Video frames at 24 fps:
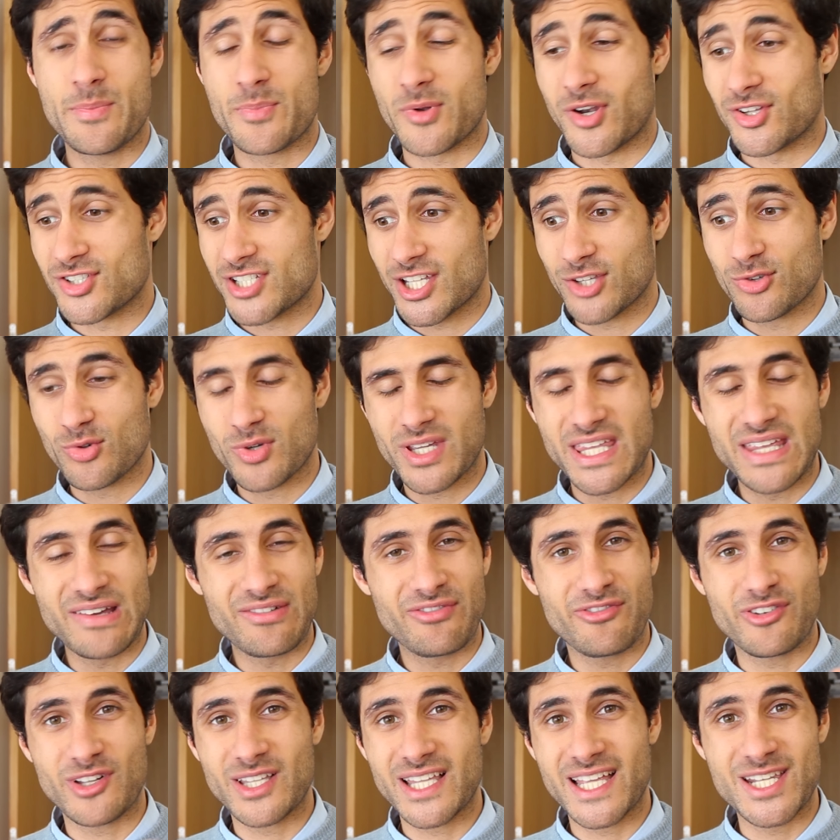E pronto, já estou aqui a
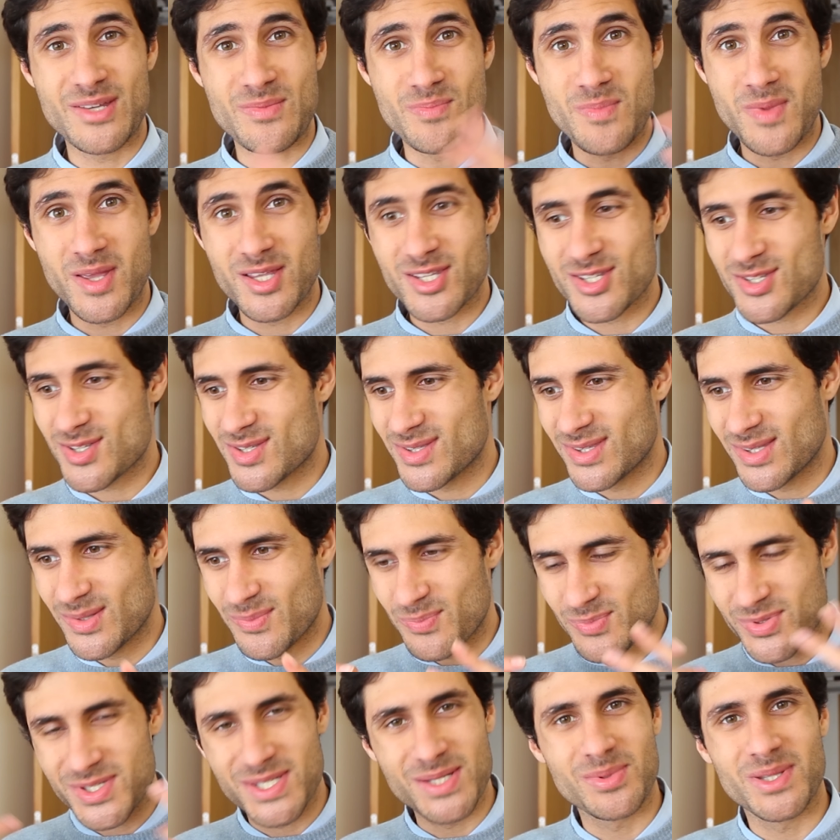falar imenso de
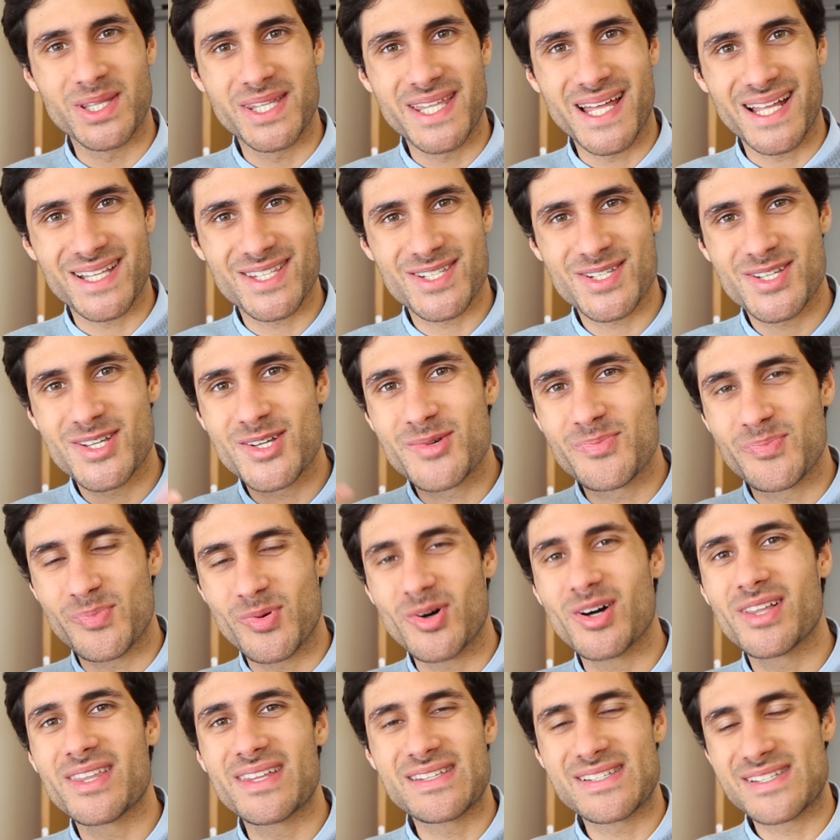possibilidades que
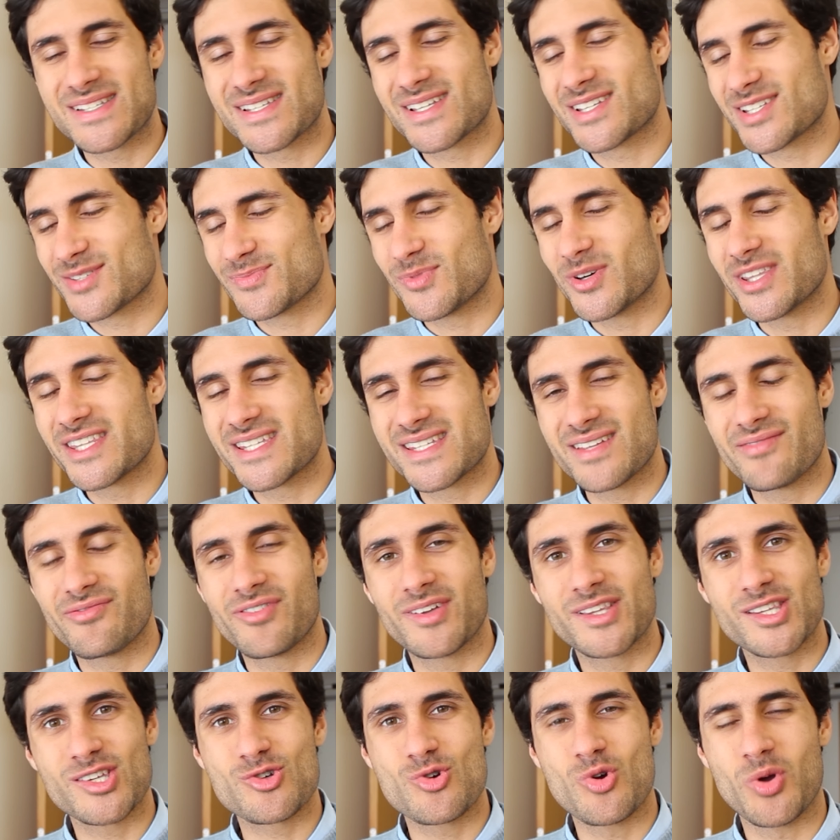podem, que podem ser
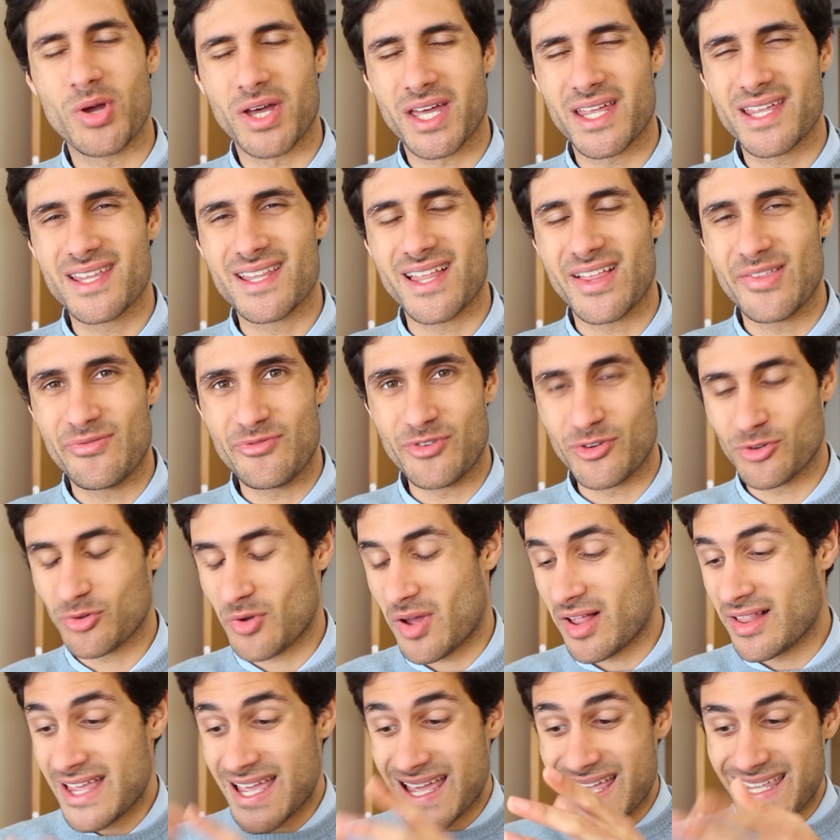feitas com a realidade
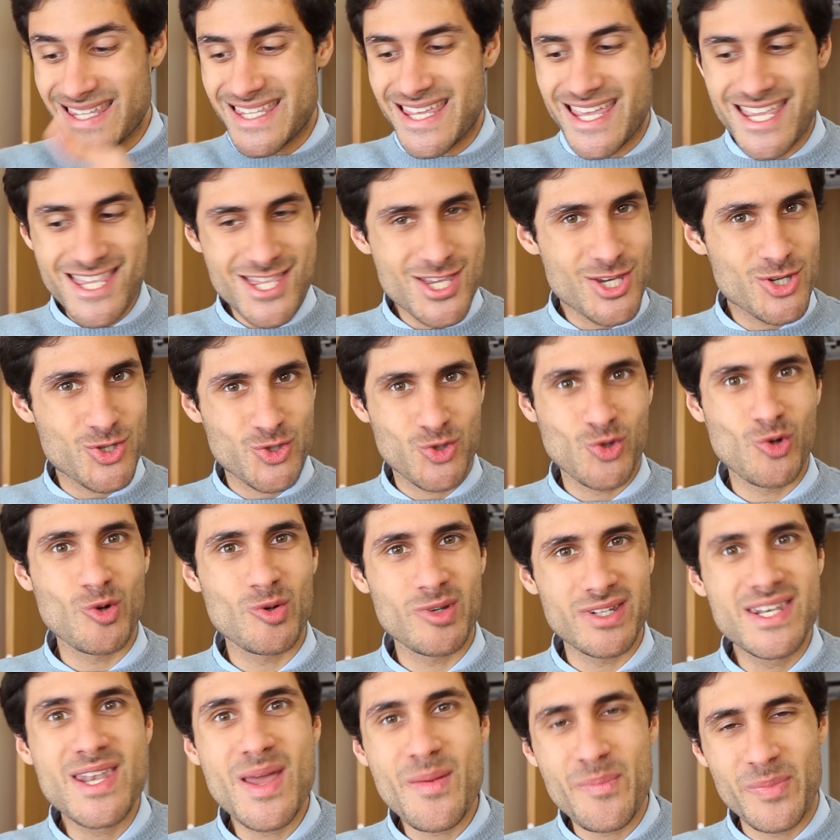virtual e ainda
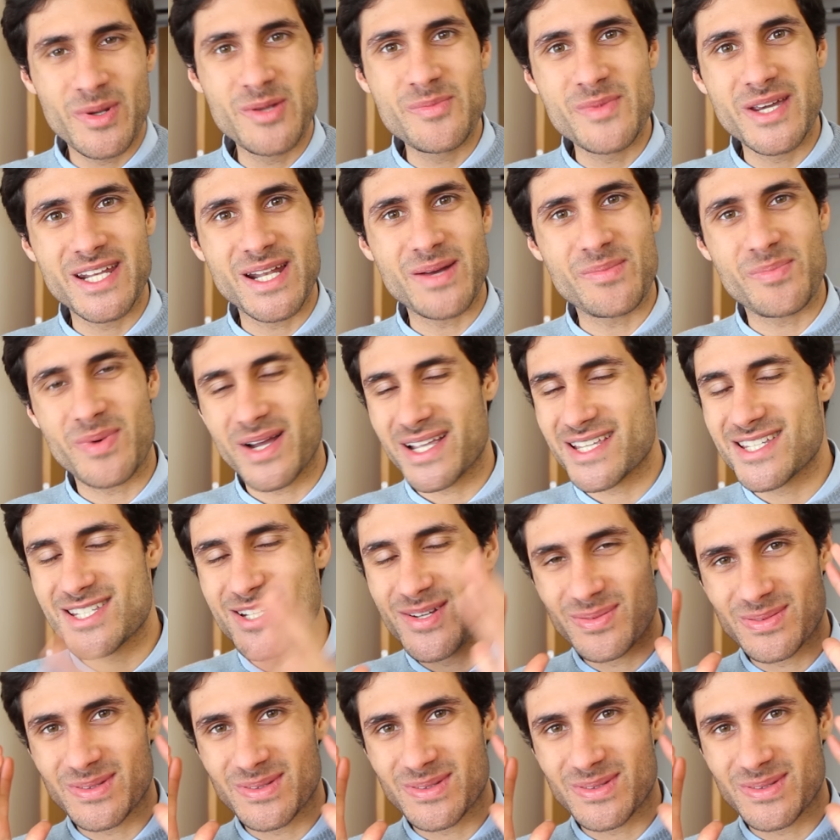estou na primeira página,